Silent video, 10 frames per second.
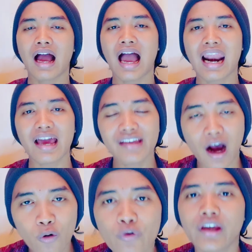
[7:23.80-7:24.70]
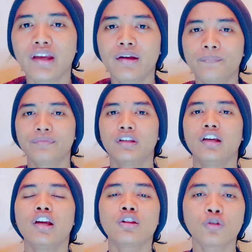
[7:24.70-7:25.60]
Allah Yahweh
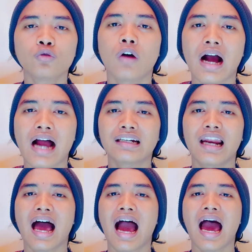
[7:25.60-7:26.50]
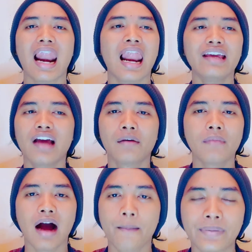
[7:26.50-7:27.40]
itu adalah Allah yang
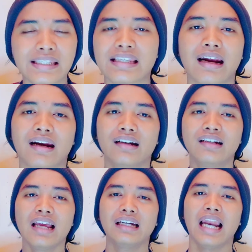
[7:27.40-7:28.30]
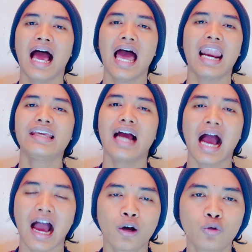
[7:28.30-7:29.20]
maha besar. Dia adalah Allah yang
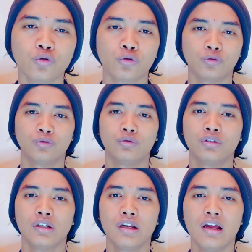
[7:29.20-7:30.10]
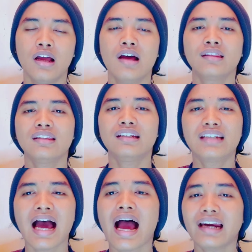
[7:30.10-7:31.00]
agung.
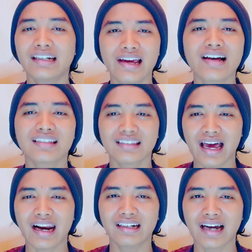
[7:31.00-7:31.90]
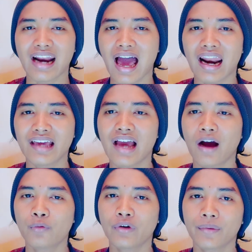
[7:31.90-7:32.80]
Tidak ada yang setara dengan Allah
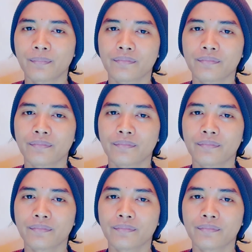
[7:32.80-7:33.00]
Yahweh.